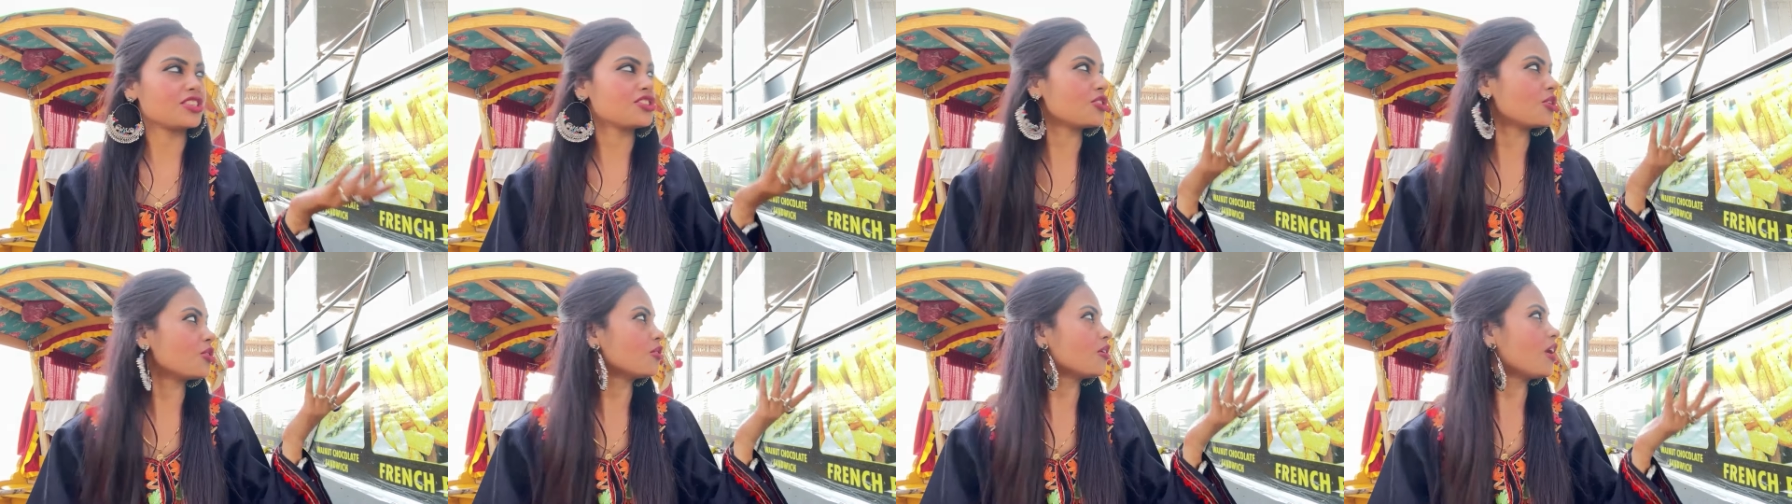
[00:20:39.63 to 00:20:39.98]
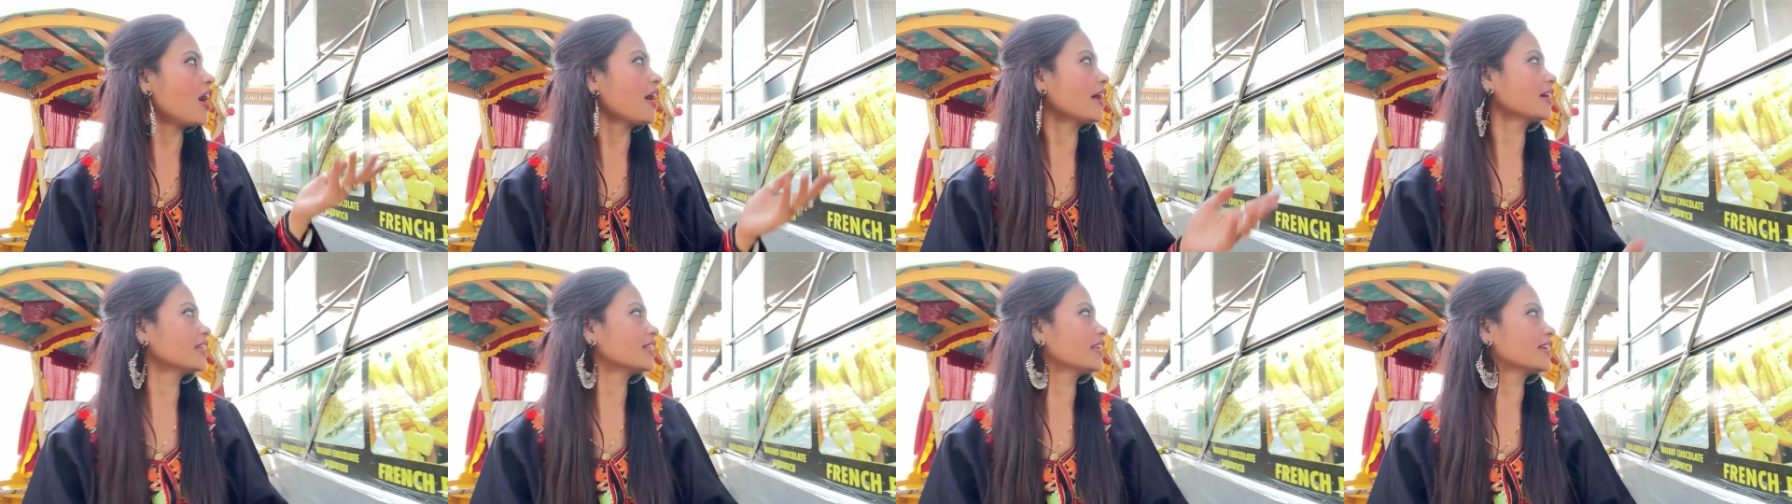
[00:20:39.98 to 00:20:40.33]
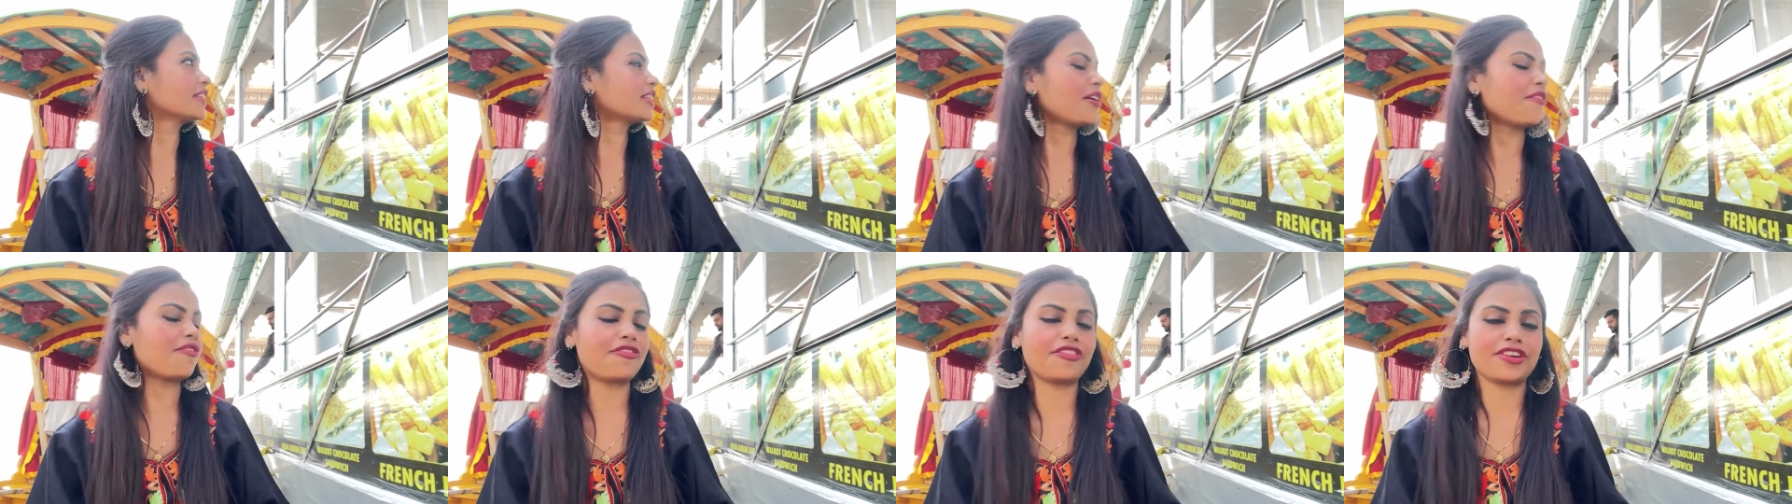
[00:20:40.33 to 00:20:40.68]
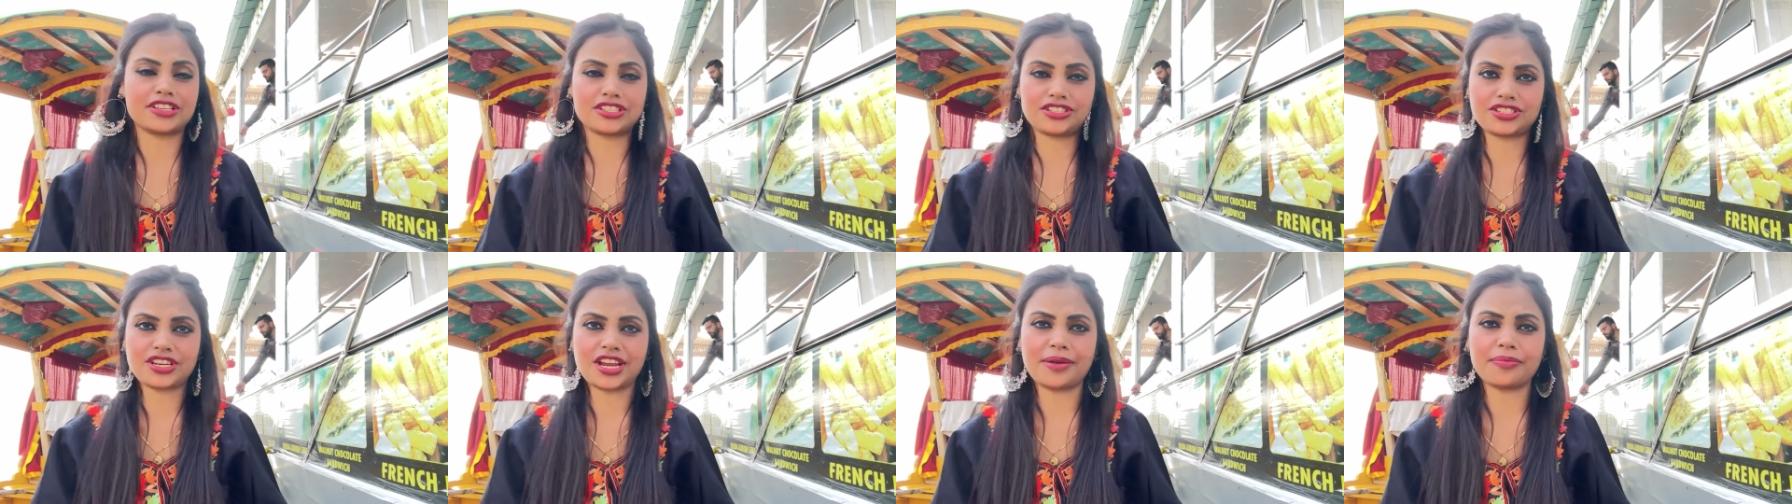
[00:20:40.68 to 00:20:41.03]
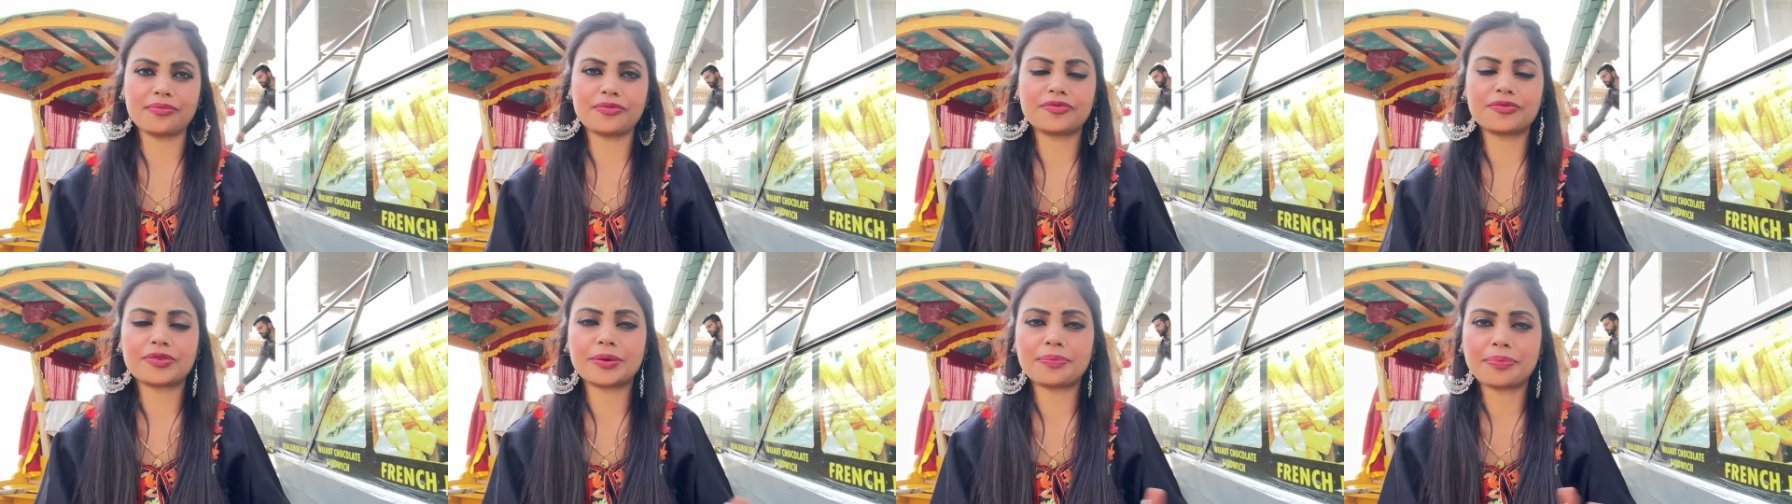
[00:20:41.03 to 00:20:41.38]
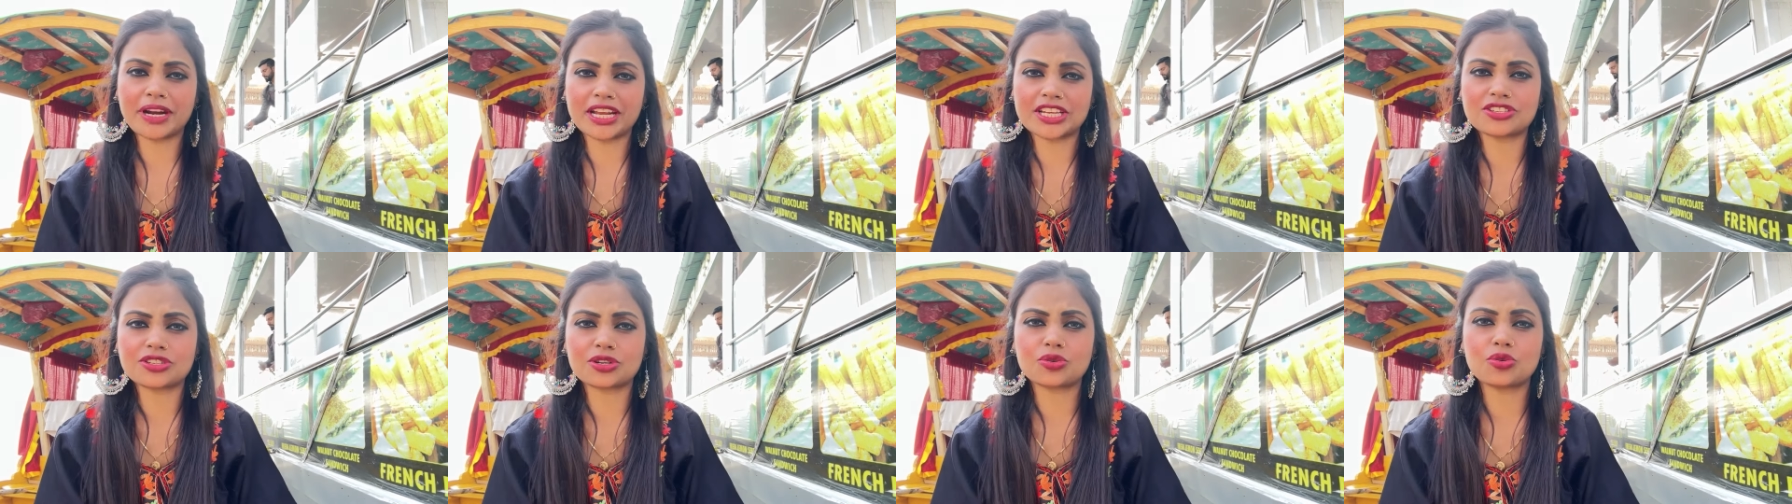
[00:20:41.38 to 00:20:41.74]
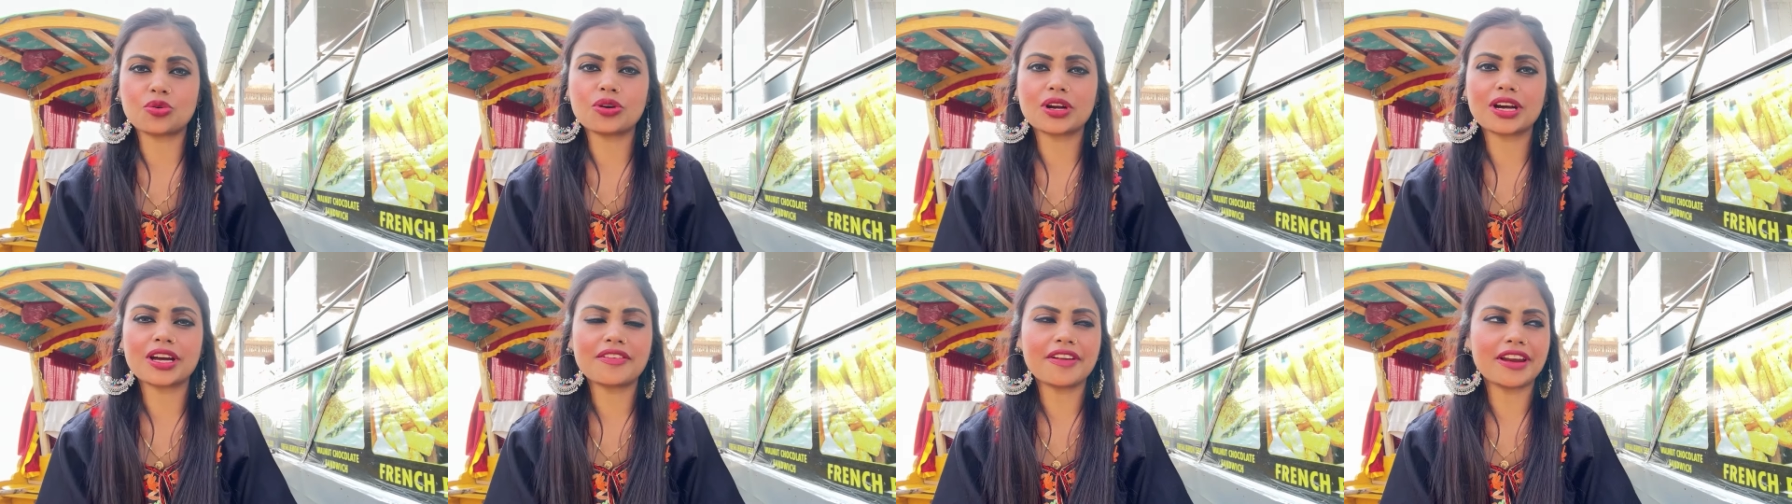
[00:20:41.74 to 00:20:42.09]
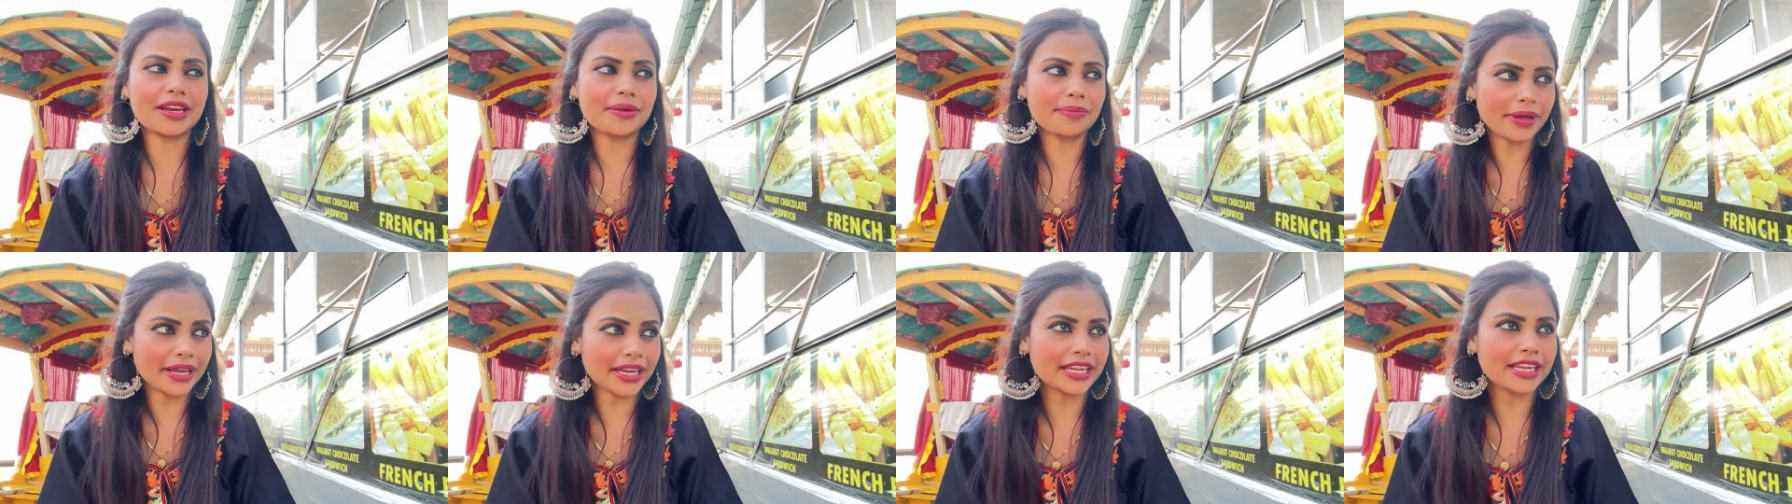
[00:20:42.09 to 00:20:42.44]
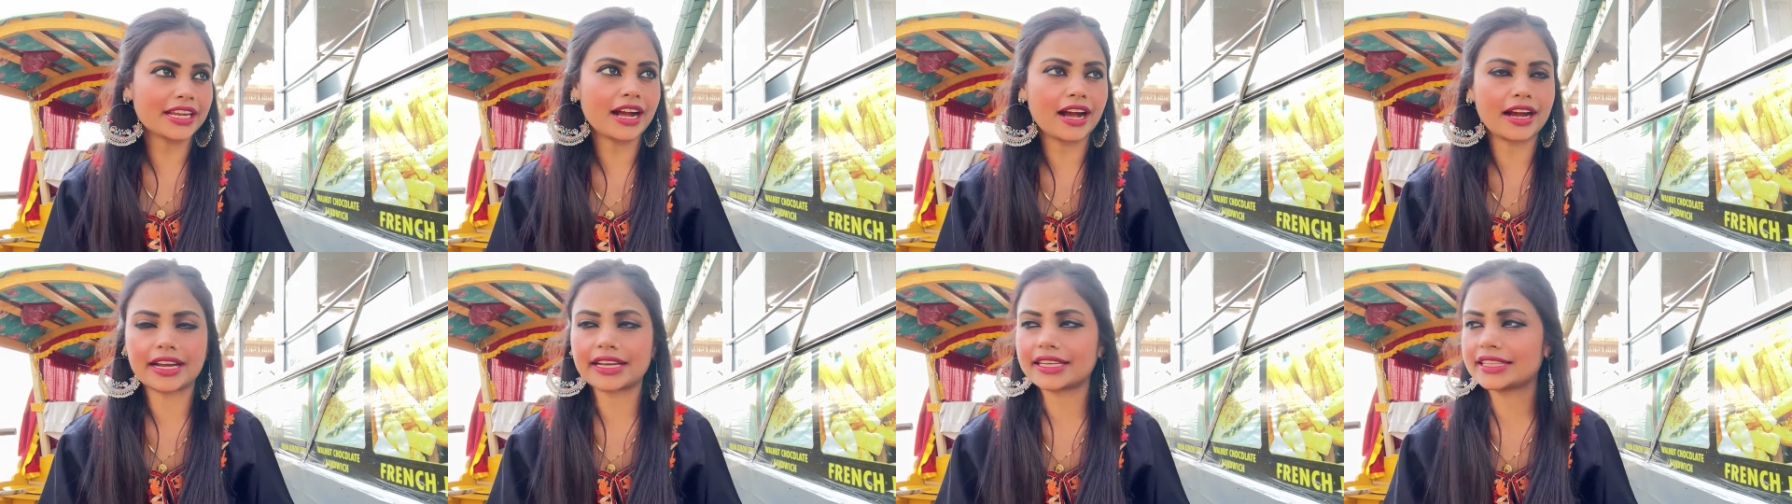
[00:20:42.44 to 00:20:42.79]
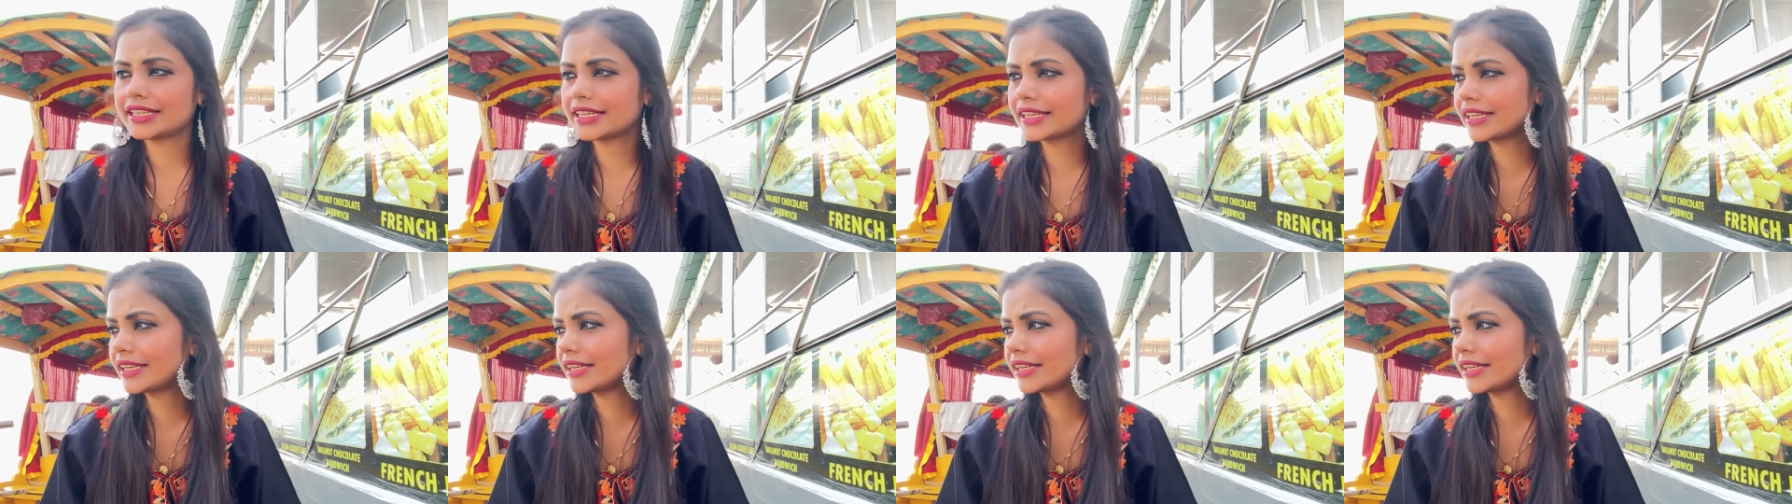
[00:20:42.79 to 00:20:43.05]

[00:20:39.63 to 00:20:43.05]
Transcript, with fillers: है चलो खा के देखते फर्स्ट टाइम प्रेशर कुकर वाली मैगी खा के